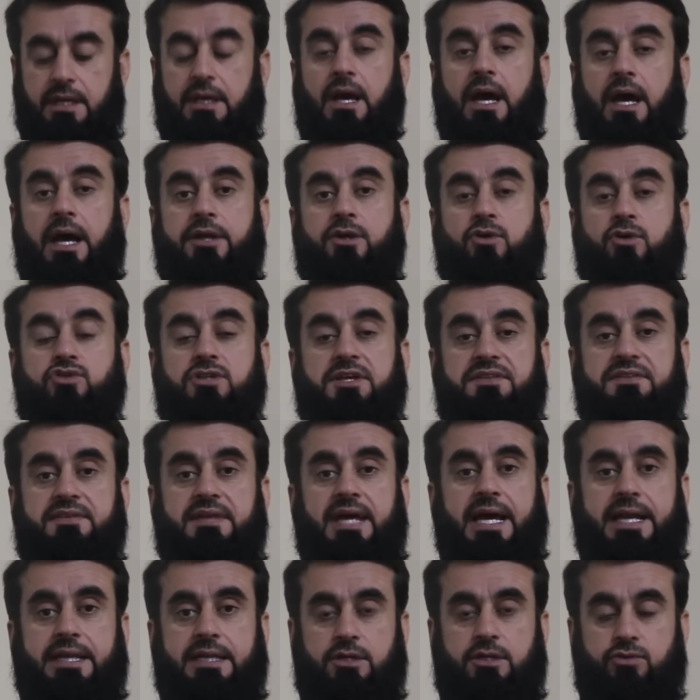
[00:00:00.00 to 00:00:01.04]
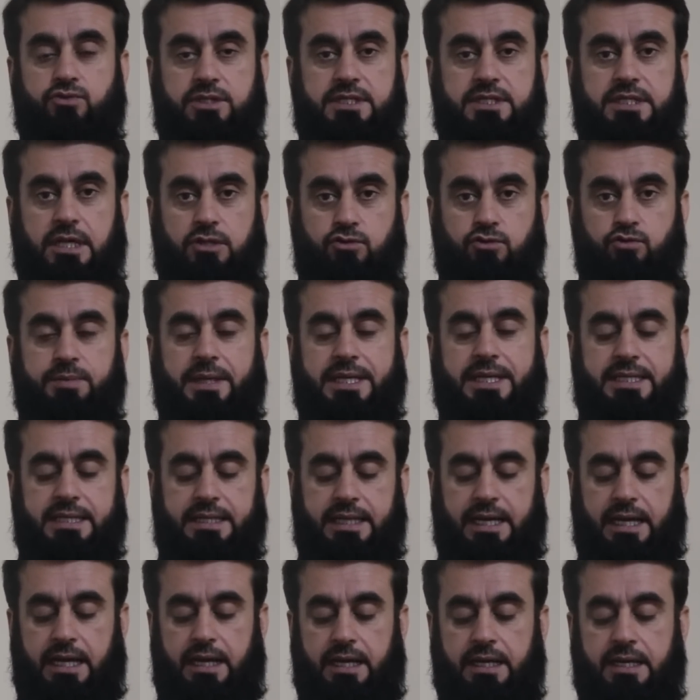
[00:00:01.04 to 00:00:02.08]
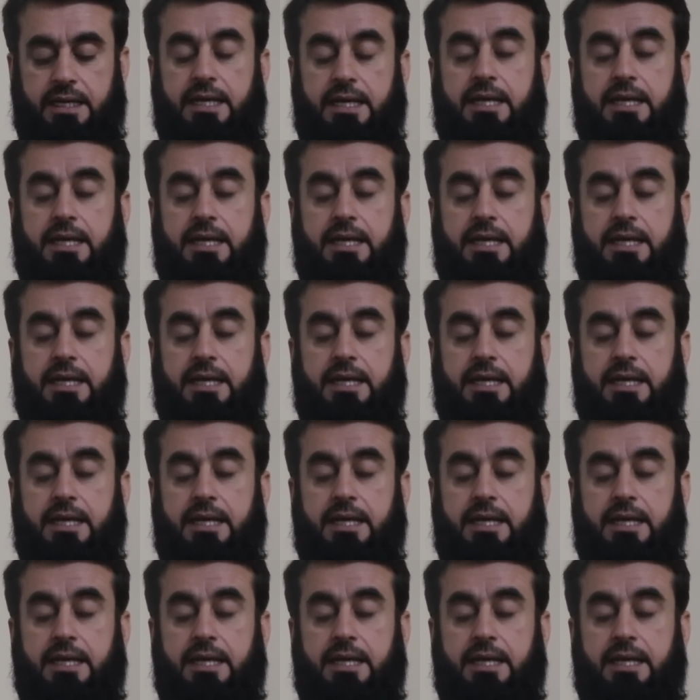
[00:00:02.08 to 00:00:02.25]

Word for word: النقطة الثانية أريد أن أبينها